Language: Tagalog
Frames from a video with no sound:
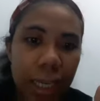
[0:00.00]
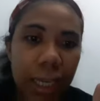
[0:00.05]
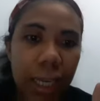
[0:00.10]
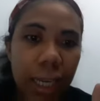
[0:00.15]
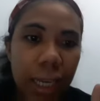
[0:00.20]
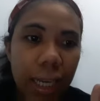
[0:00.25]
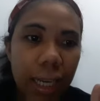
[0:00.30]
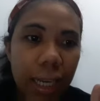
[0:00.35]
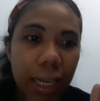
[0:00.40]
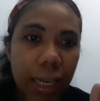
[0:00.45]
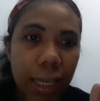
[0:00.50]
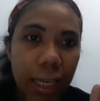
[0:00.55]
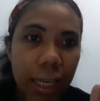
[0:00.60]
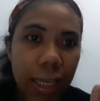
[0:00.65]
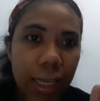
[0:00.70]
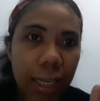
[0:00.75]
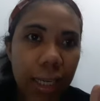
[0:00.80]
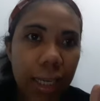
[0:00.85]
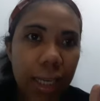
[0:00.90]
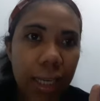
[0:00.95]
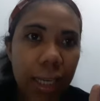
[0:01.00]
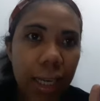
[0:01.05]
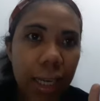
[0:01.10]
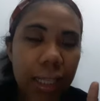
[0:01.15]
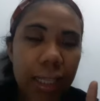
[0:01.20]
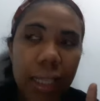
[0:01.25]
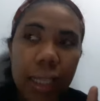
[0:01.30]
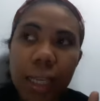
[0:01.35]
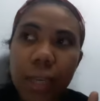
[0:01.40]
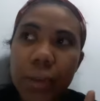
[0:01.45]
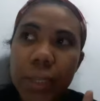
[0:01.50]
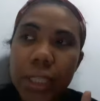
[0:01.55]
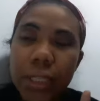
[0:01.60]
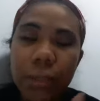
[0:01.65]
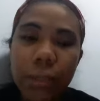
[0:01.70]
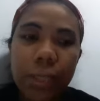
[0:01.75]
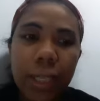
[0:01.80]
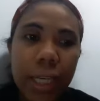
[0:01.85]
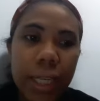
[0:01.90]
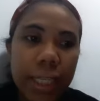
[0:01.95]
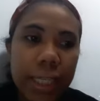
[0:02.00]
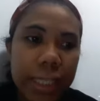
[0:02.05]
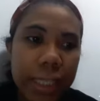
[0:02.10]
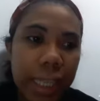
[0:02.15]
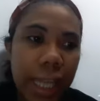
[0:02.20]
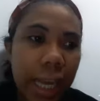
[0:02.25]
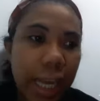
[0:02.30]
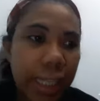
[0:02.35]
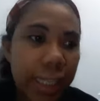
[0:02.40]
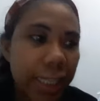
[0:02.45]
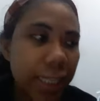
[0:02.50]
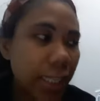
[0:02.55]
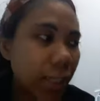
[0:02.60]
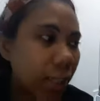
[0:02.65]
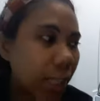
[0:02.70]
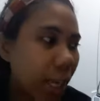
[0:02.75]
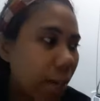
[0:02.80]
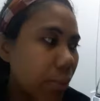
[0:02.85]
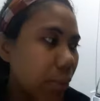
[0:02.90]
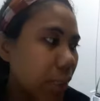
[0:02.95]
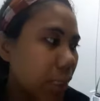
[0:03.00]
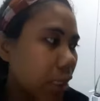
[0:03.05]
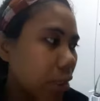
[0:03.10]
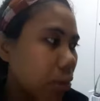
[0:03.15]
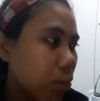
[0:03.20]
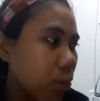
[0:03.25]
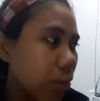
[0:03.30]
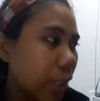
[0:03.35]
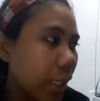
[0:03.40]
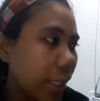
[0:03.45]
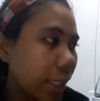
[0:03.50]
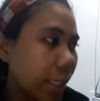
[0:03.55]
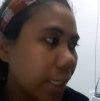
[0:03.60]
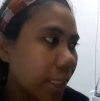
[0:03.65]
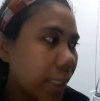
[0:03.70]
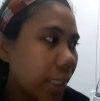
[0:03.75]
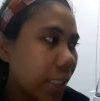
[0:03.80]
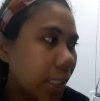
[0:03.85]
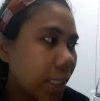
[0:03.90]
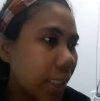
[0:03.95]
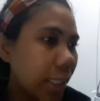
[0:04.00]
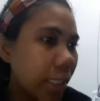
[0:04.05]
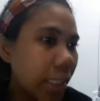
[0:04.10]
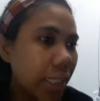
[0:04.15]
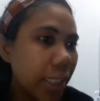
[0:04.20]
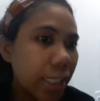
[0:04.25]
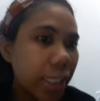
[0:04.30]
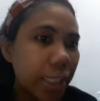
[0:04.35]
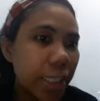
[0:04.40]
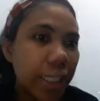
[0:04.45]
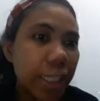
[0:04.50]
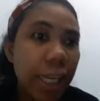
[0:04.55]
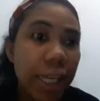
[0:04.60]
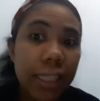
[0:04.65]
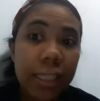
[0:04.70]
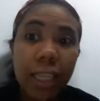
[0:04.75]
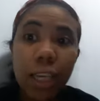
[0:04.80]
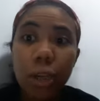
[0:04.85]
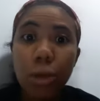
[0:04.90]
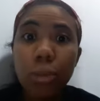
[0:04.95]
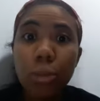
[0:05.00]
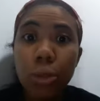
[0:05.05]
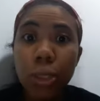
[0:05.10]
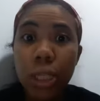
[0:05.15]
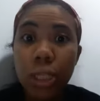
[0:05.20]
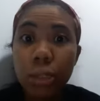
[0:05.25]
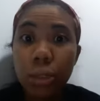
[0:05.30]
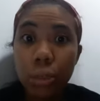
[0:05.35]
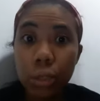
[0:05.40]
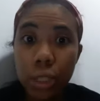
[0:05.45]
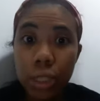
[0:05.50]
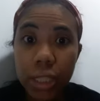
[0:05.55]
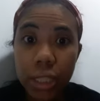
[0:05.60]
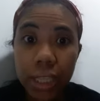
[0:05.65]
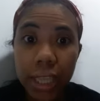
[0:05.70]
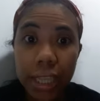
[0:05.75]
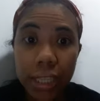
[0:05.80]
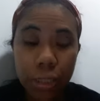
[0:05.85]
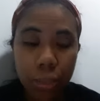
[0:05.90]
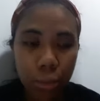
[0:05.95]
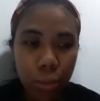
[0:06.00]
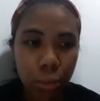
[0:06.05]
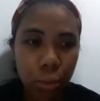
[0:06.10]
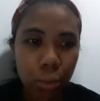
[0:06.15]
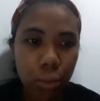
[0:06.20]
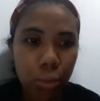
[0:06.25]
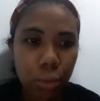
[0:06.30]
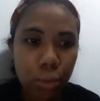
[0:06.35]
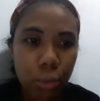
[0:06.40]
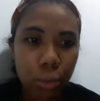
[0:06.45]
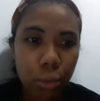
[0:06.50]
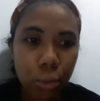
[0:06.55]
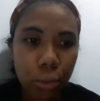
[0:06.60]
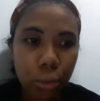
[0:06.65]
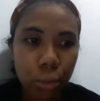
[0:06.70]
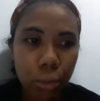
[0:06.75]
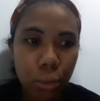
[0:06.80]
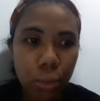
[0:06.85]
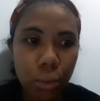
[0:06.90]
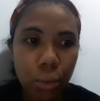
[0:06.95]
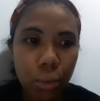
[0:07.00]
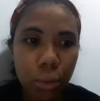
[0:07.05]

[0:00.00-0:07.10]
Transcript: ah, uh, ang gagawin ko, guys, lahat ng gamit ni Duday, ihanda ko muna doon sa guest room. So,